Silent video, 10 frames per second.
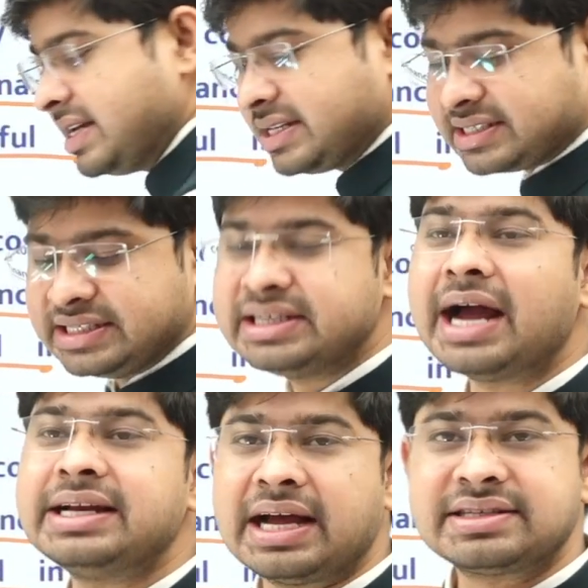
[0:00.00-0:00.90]
सी
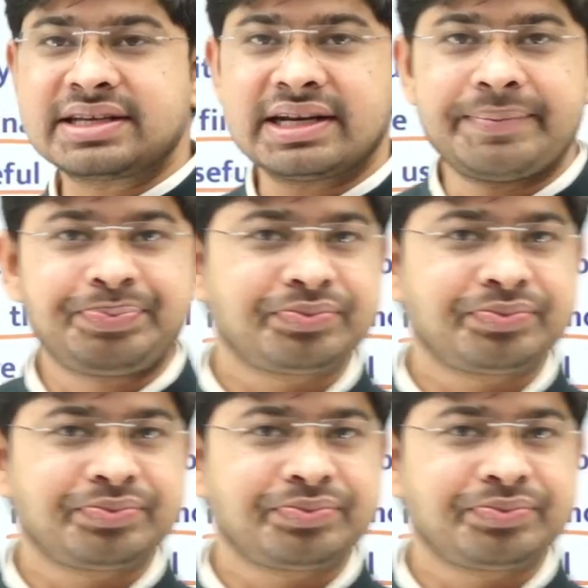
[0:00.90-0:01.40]
राइट आंसर है